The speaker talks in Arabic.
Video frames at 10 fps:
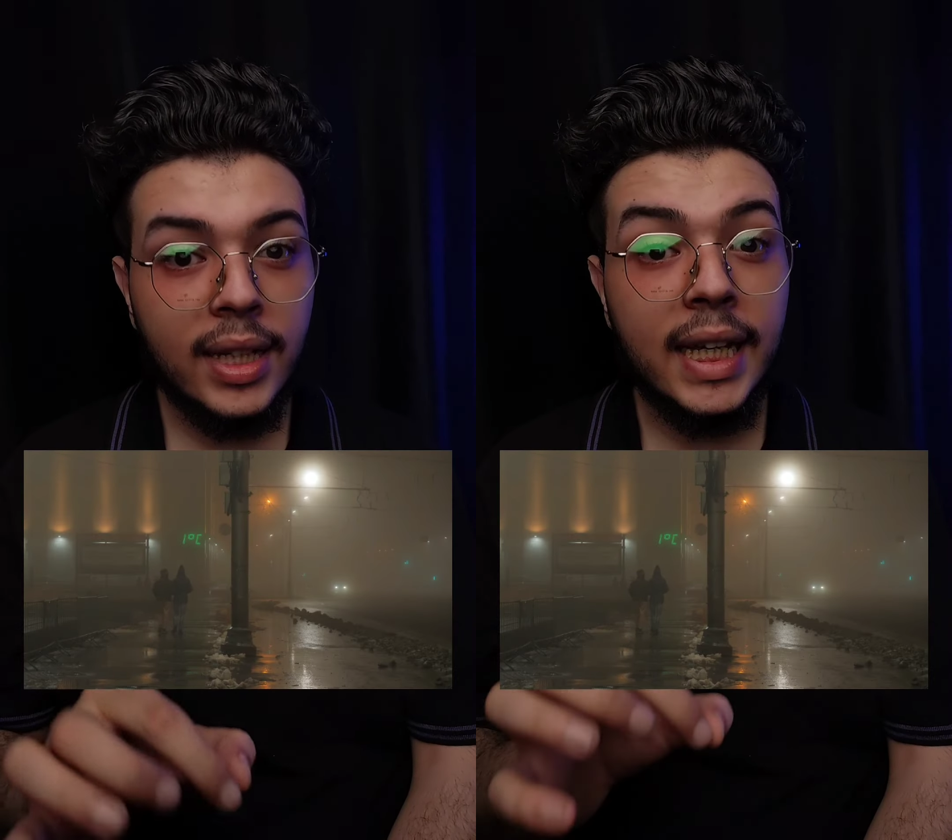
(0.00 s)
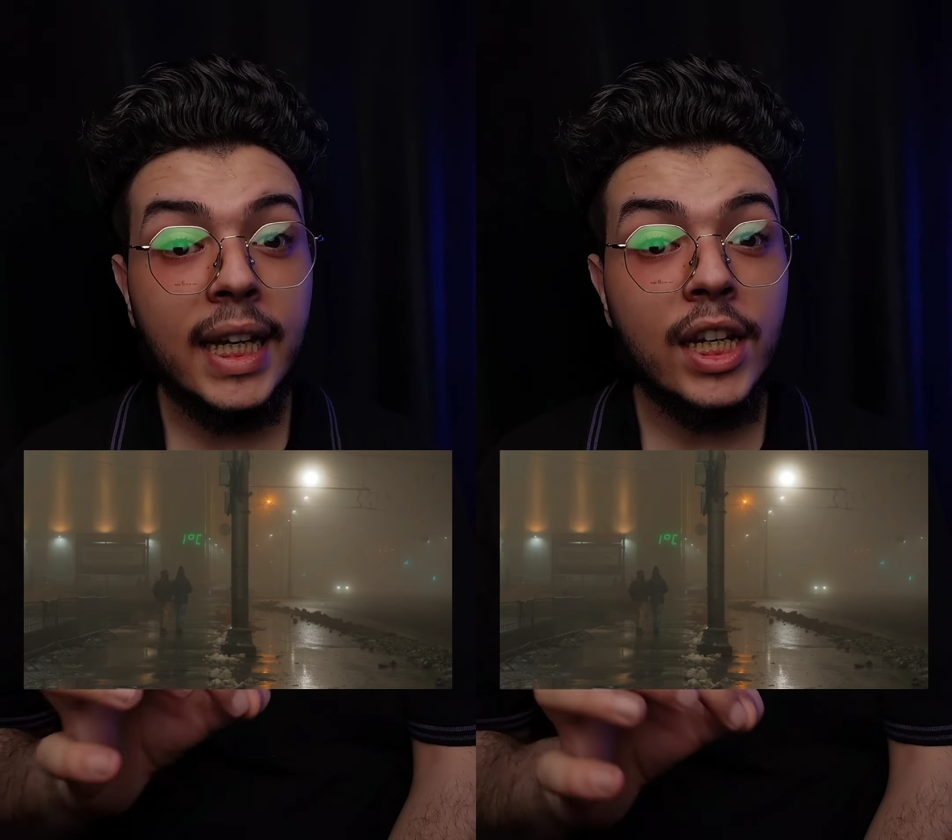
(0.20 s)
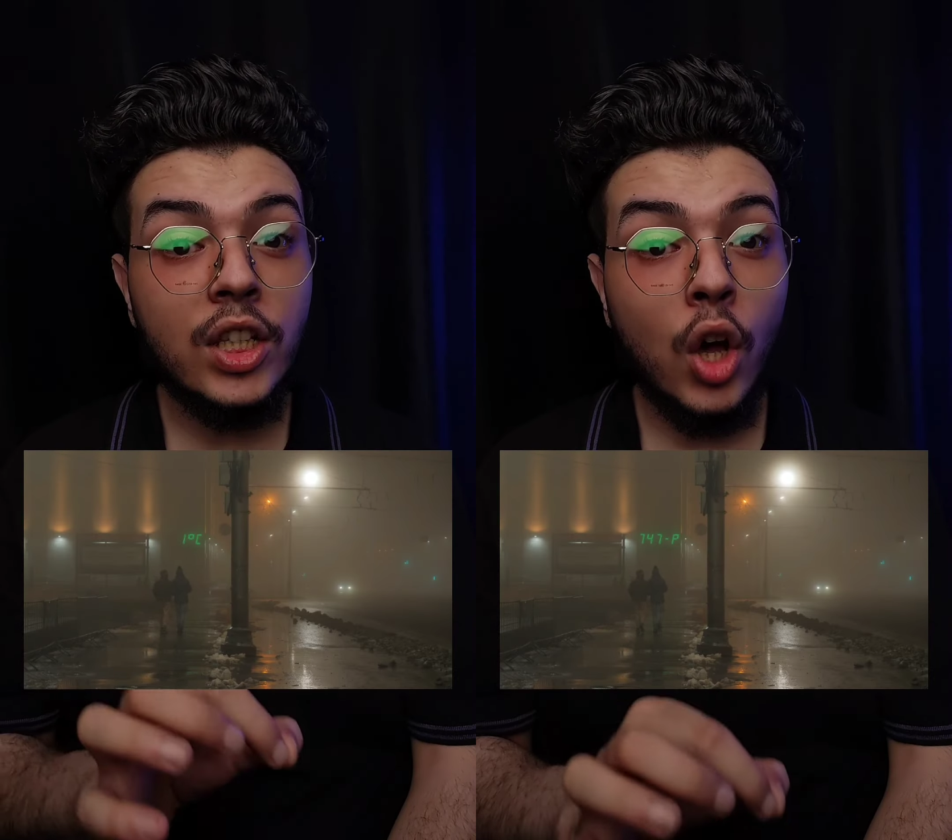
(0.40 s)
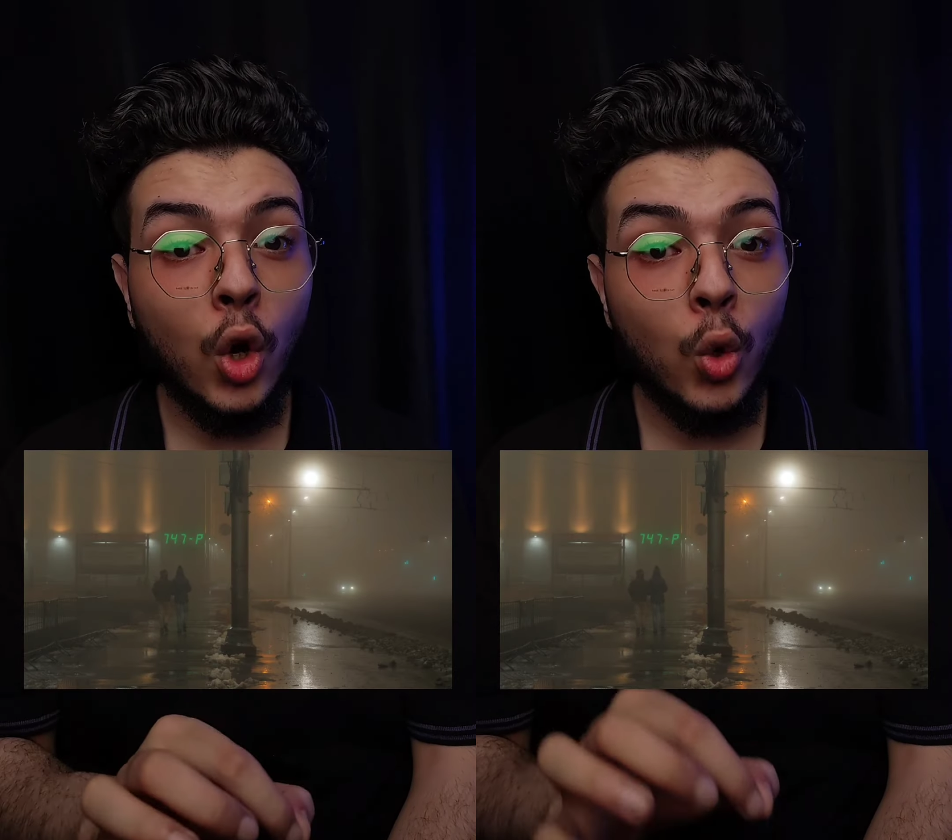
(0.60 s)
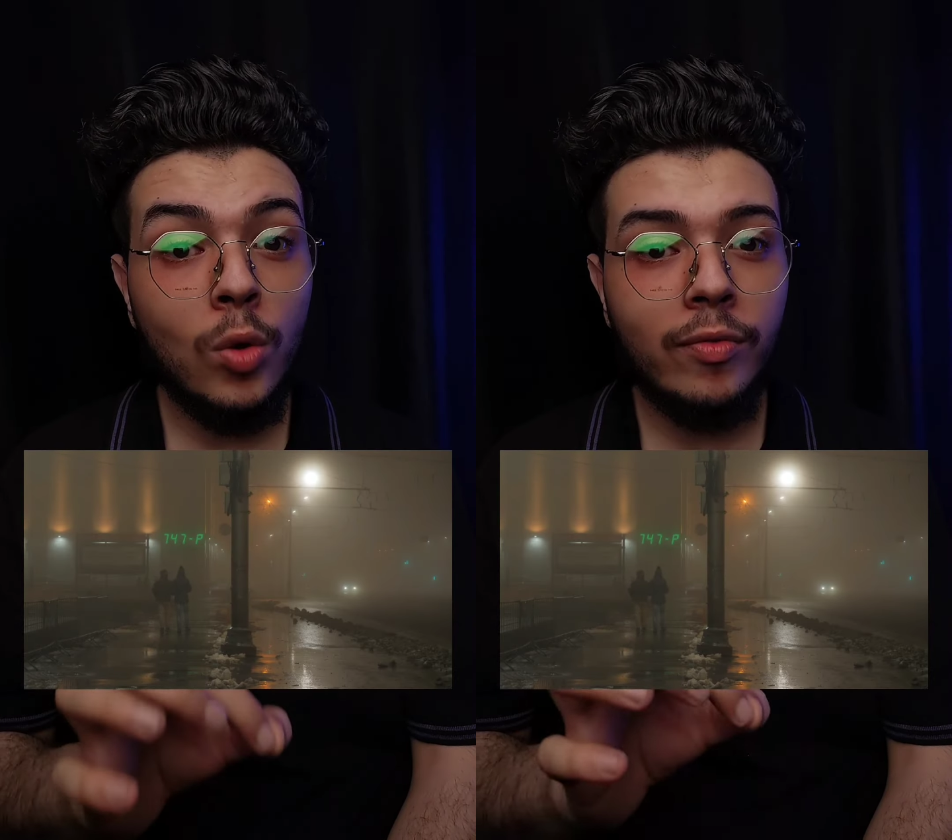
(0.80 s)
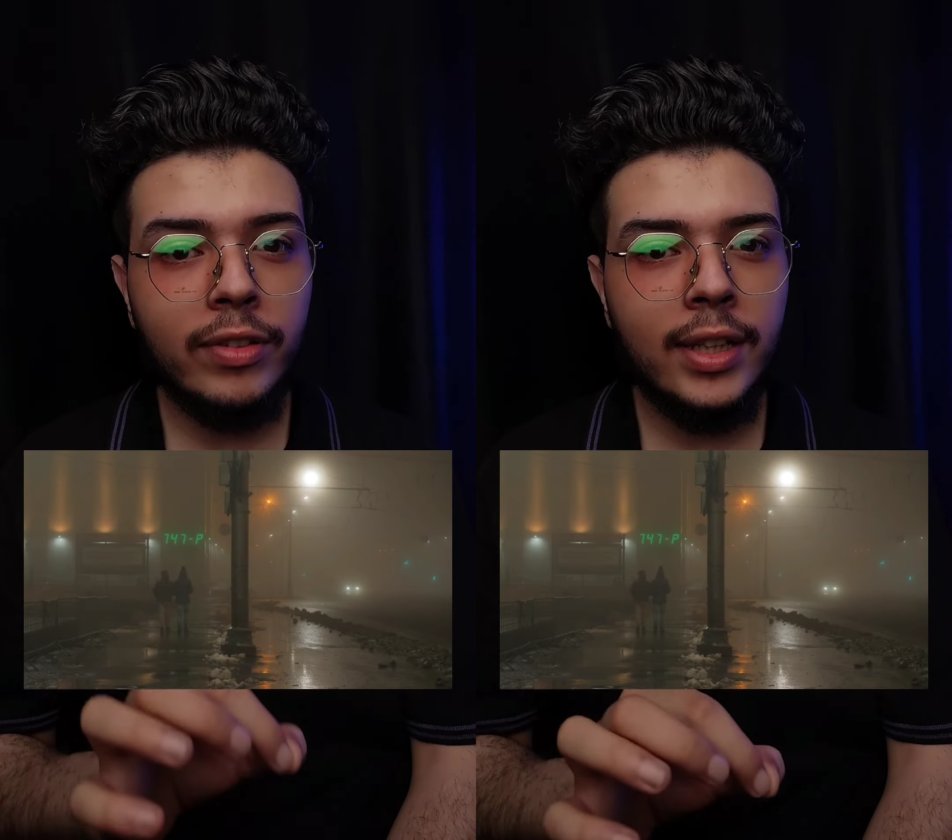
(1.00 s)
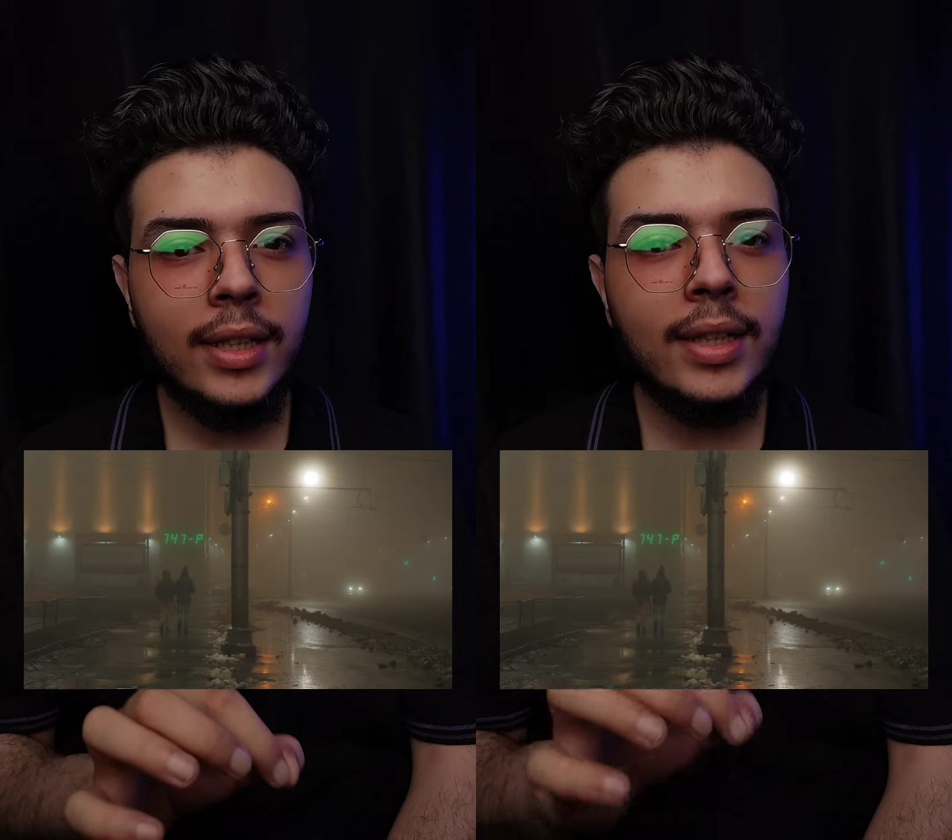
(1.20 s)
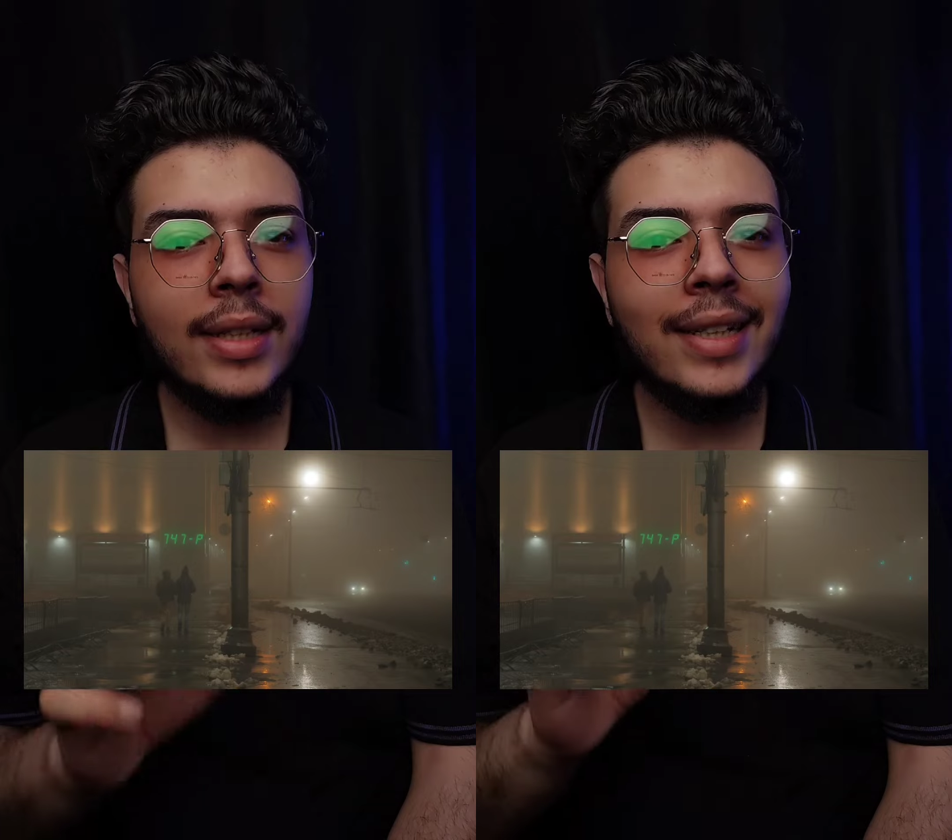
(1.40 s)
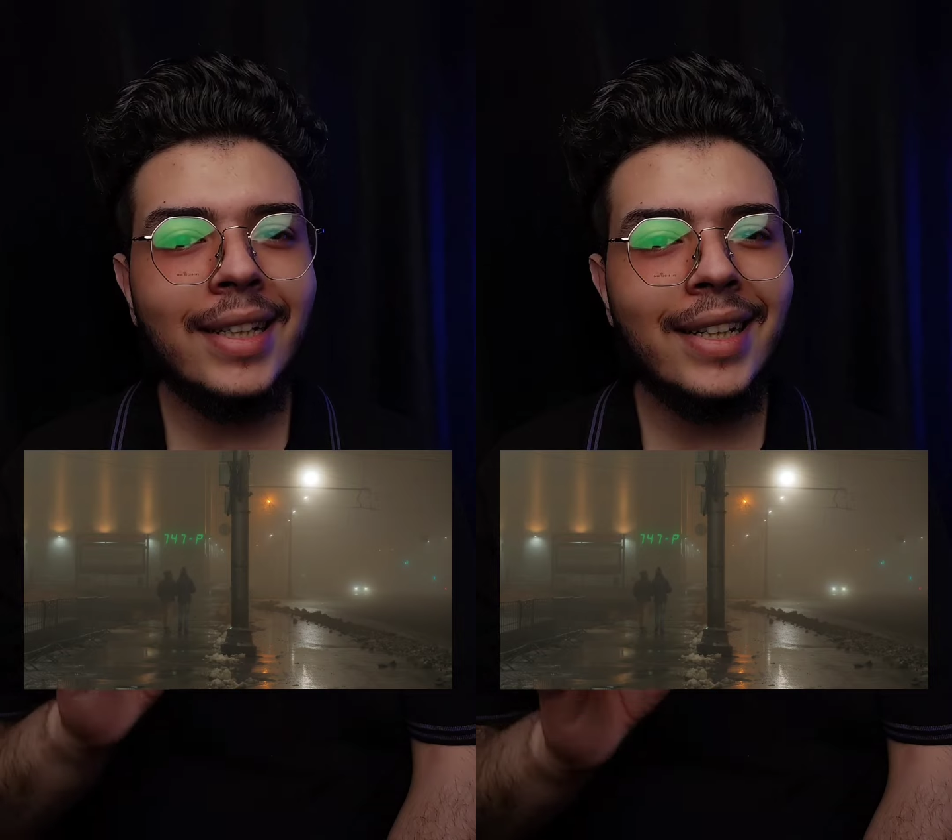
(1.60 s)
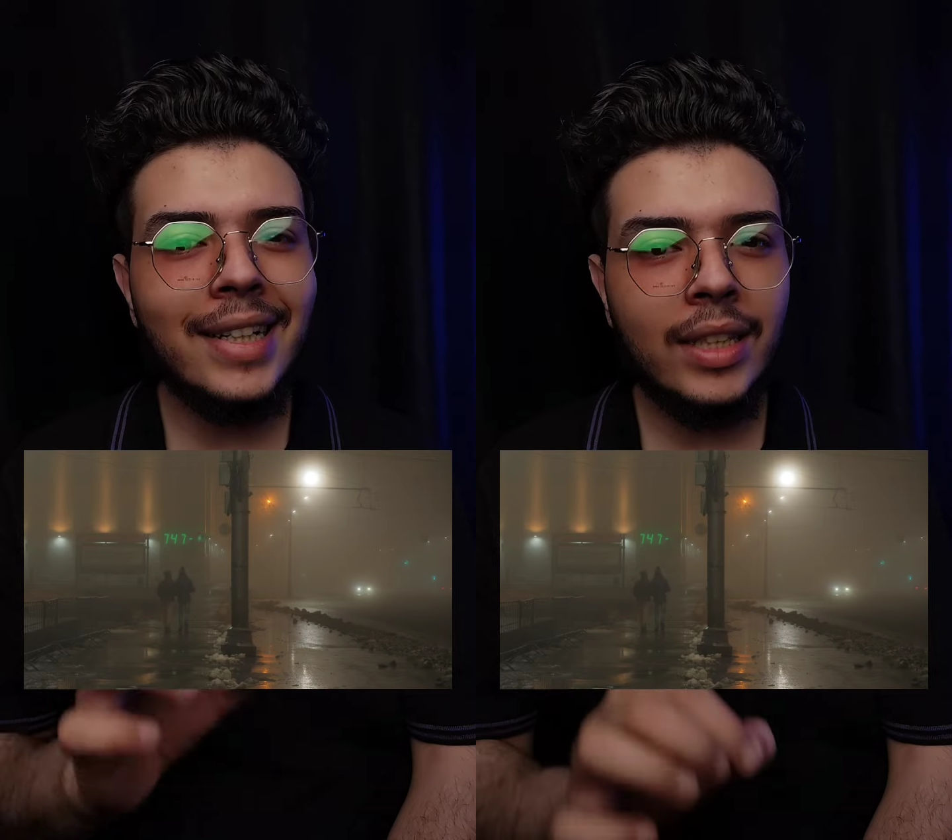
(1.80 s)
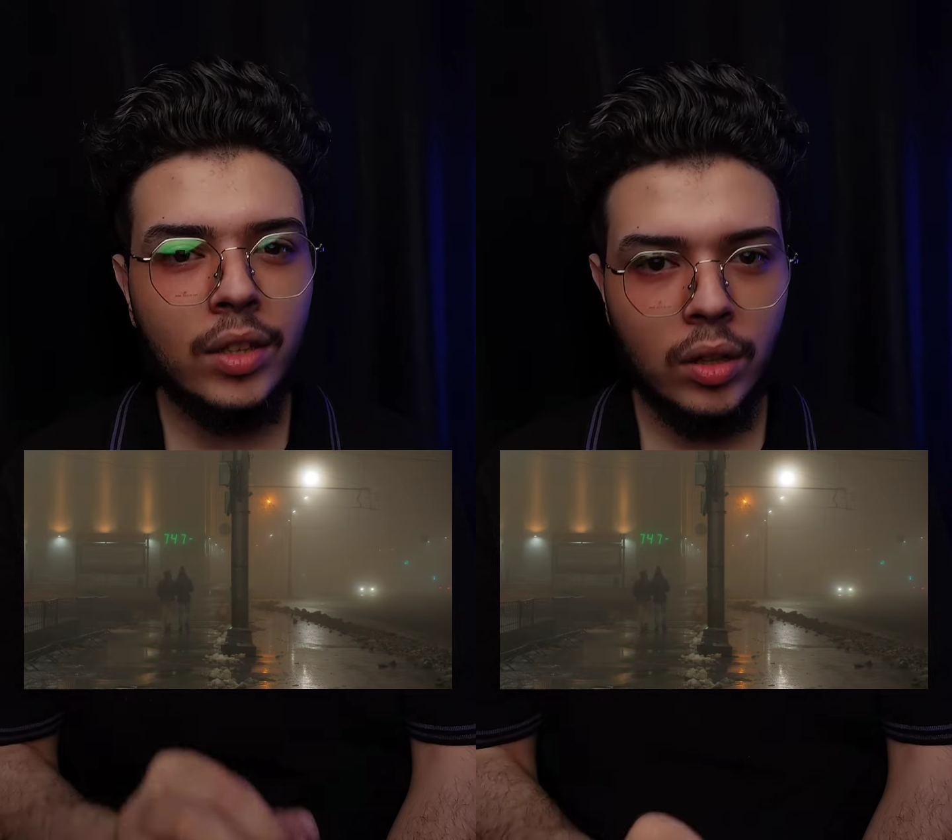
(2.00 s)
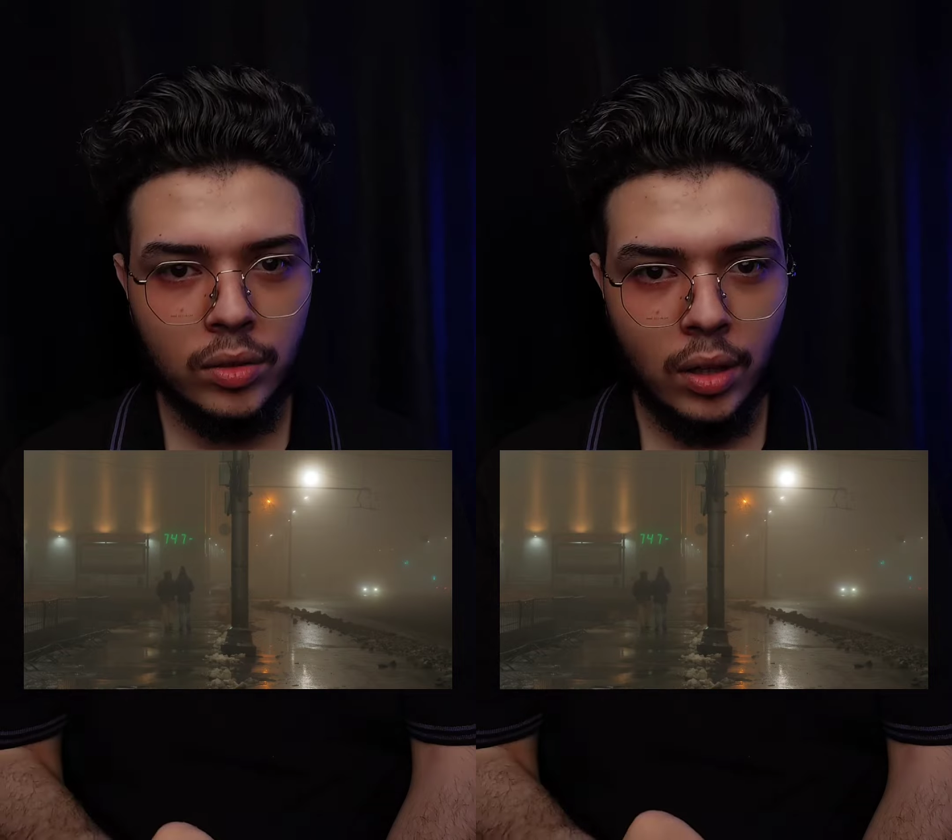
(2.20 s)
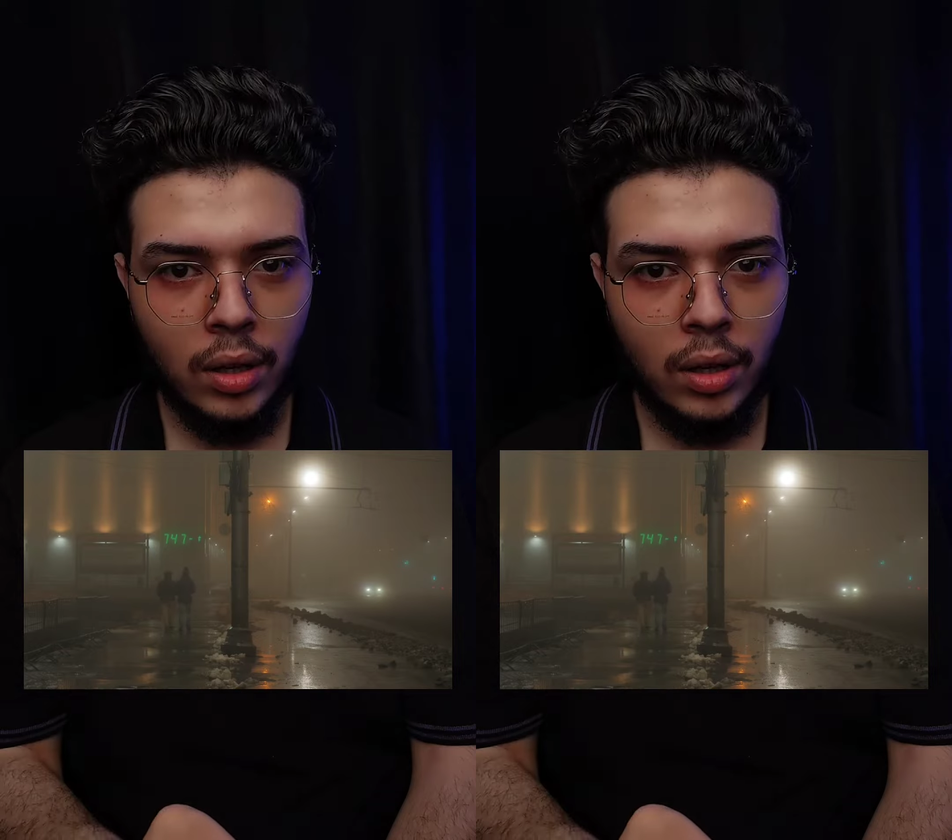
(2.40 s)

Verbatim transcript: اللي ظهر لهم فيه الطنطل